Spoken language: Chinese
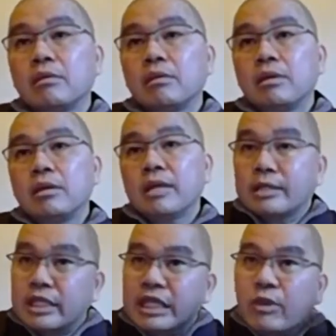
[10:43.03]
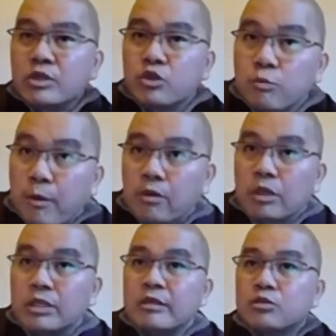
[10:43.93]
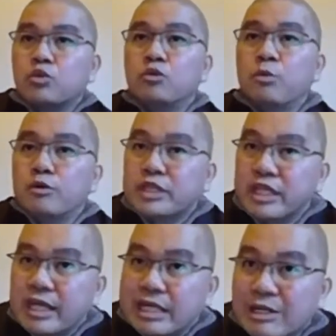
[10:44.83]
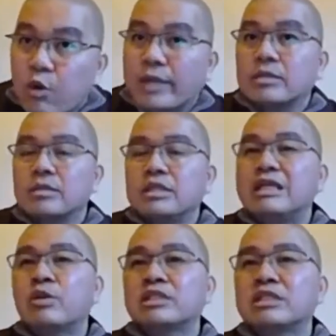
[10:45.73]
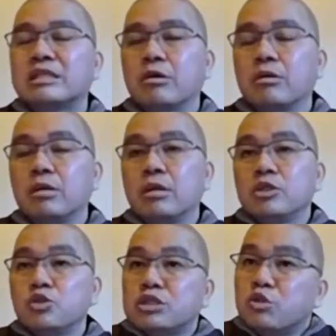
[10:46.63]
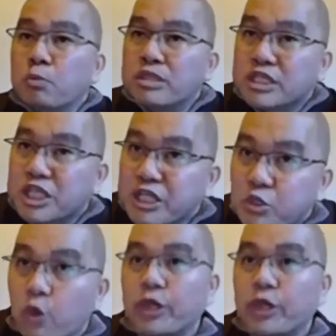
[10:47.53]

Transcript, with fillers: 那第一关突破了，你要突破第二关。第二关是什么？就是我们的称谓。